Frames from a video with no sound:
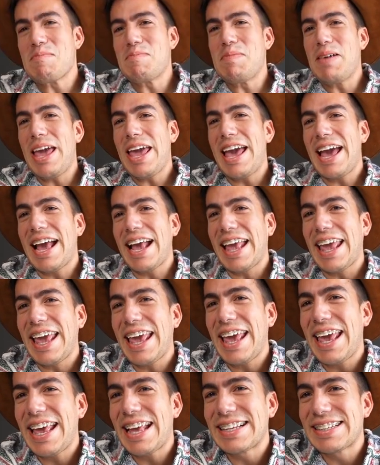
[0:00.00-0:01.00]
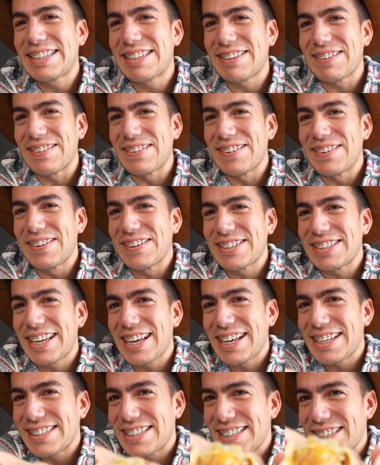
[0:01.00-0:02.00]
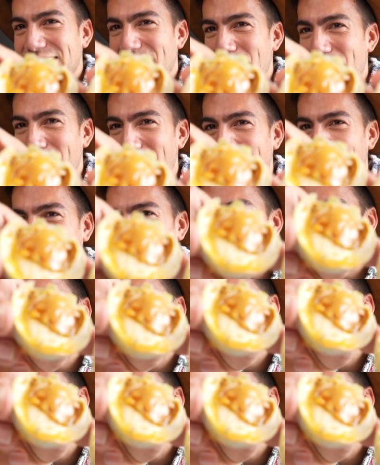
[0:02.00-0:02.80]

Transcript: vean esto. O sea, sí se ve.